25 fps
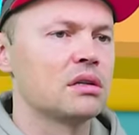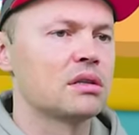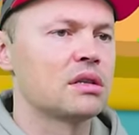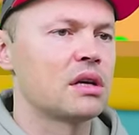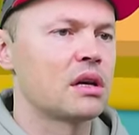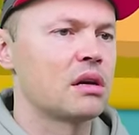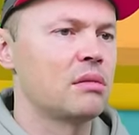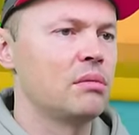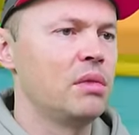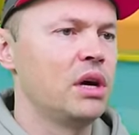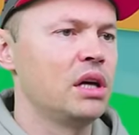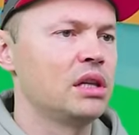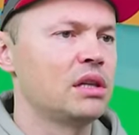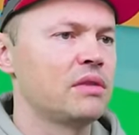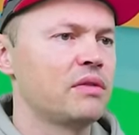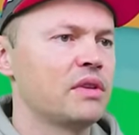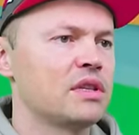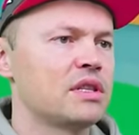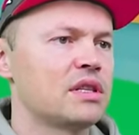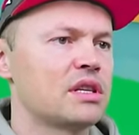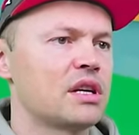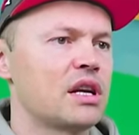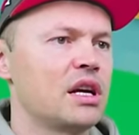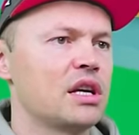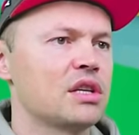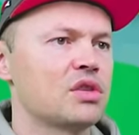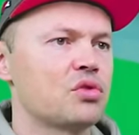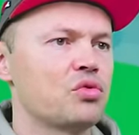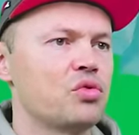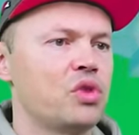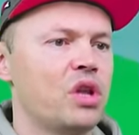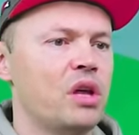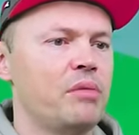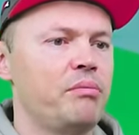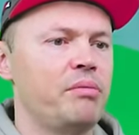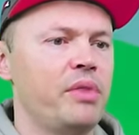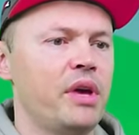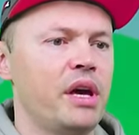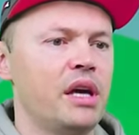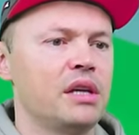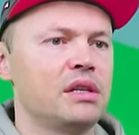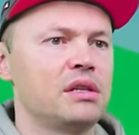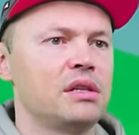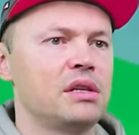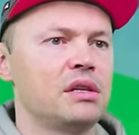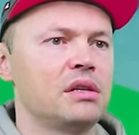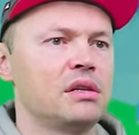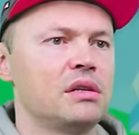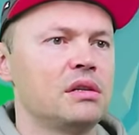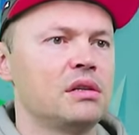зарабатывать сразу на
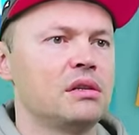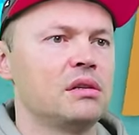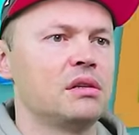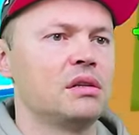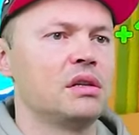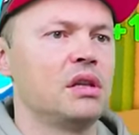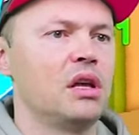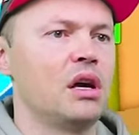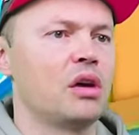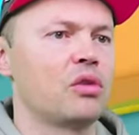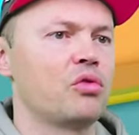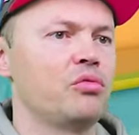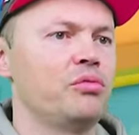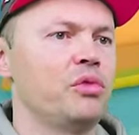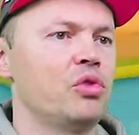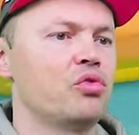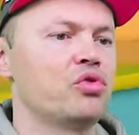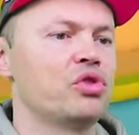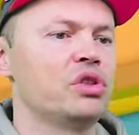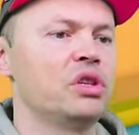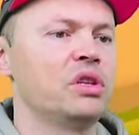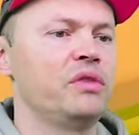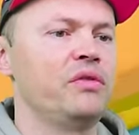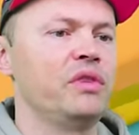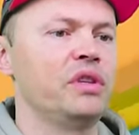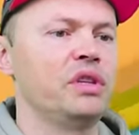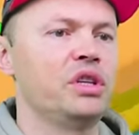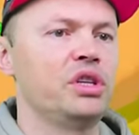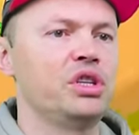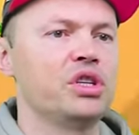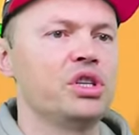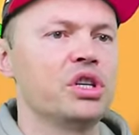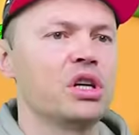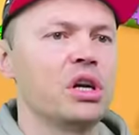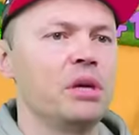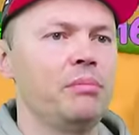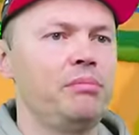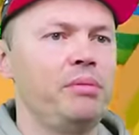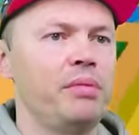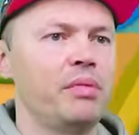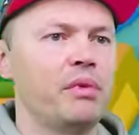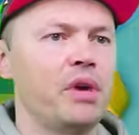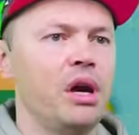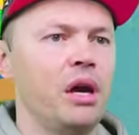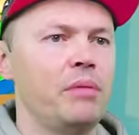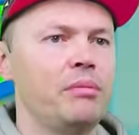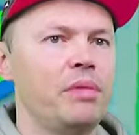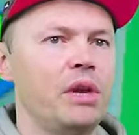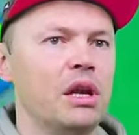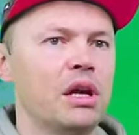5. Так, у меня уже на 2000 кап
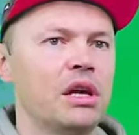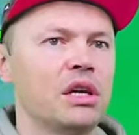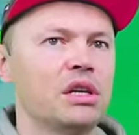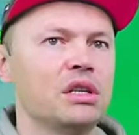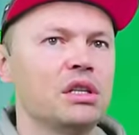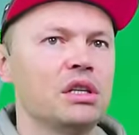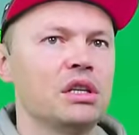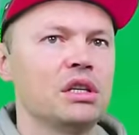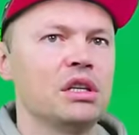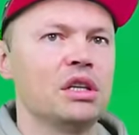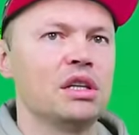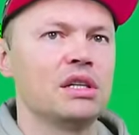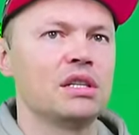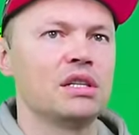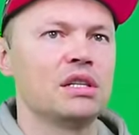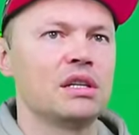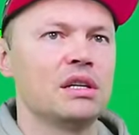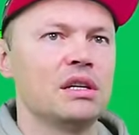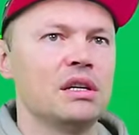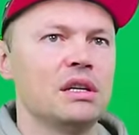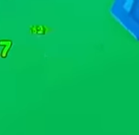капелек этих есть.